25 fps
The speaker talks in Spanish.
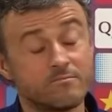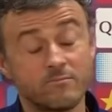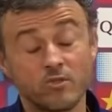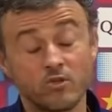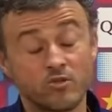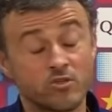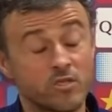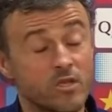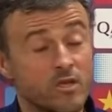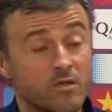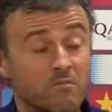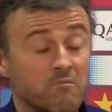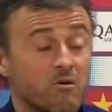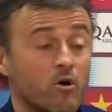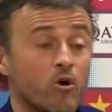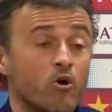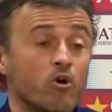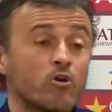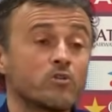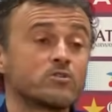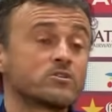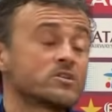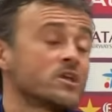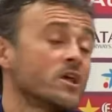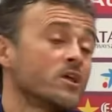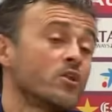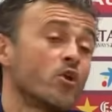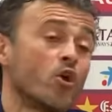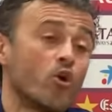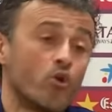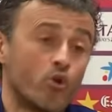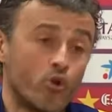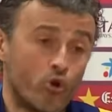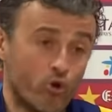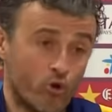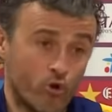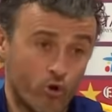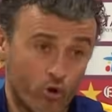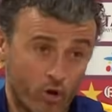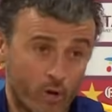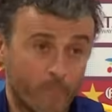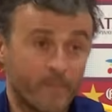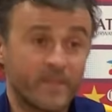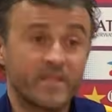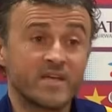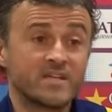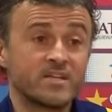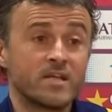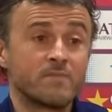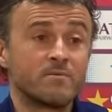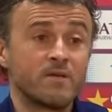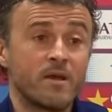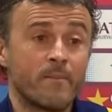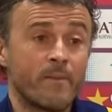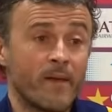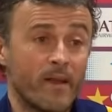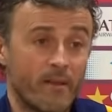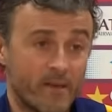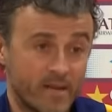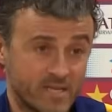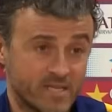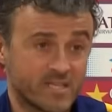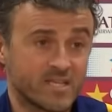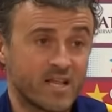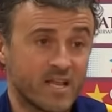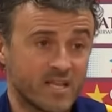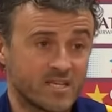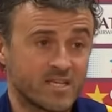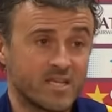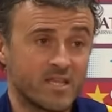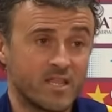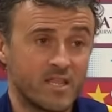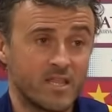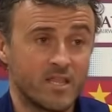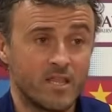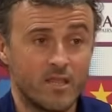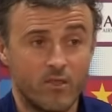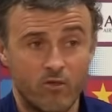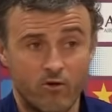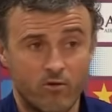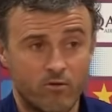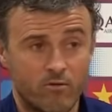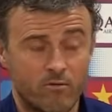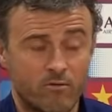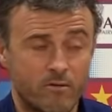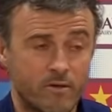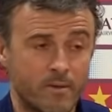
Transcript: Te la vuelvo a repetir. Sí, no, no, repitas las mismas palabras, esas las he entendido.